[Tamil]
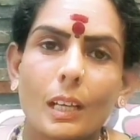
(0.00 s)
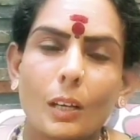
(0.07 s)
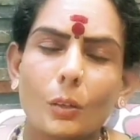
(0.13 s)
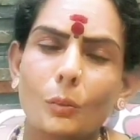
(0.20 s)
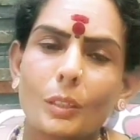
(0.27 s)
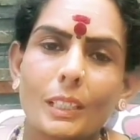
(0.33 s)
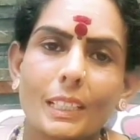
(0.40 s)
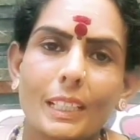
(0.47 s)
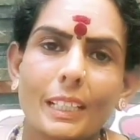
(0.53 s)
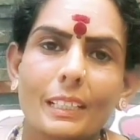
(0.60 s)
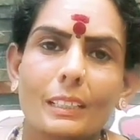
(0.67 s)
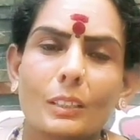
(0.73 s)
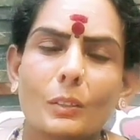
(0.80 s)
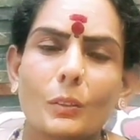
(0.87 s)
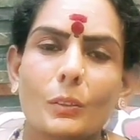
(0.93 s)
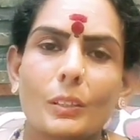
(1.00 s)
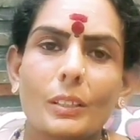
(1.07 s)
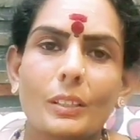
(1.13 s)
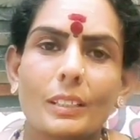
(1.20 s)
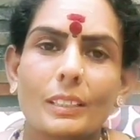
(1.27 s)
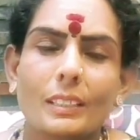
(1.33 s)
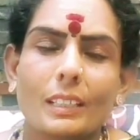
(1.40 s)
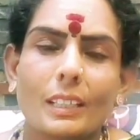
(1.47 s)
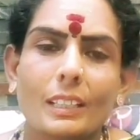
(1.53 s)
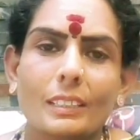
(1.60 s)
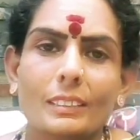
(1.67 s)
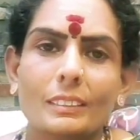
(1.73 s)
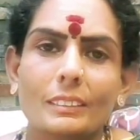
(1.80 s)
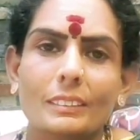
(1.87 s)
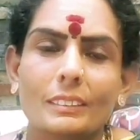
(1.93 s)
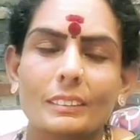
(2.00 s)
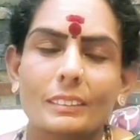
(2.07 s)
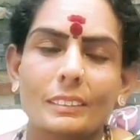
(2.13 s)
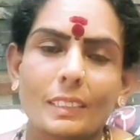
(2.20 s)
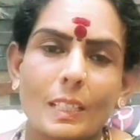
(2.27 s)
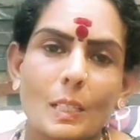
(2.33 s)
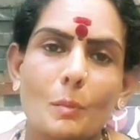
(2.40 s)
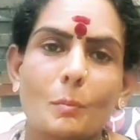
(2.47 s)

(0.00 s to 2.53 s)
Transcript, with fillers: அவங்களுக்கு எந்த குறையும் இருக்காது நல்ல